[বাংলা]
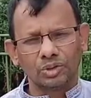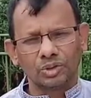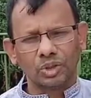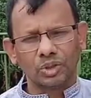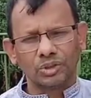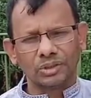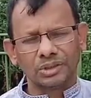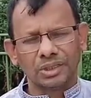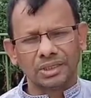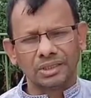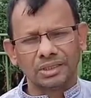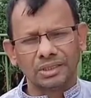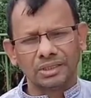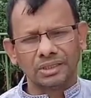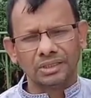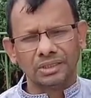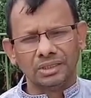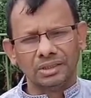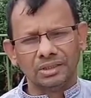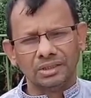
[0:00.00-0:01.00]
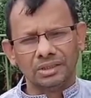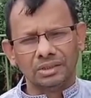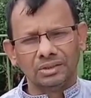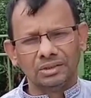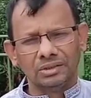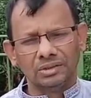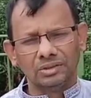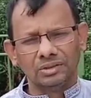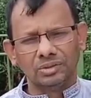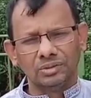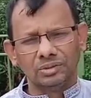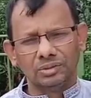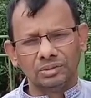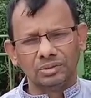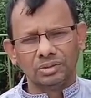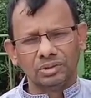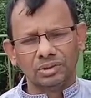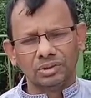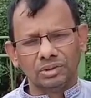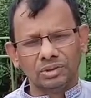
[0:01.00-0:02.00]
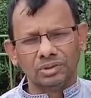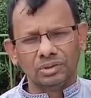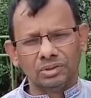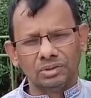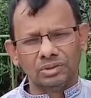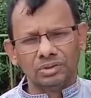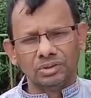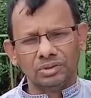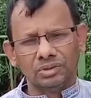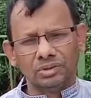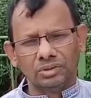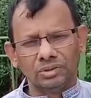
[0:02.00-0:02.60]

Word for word: এই জগৎ সংসারে ও বন্ধুরে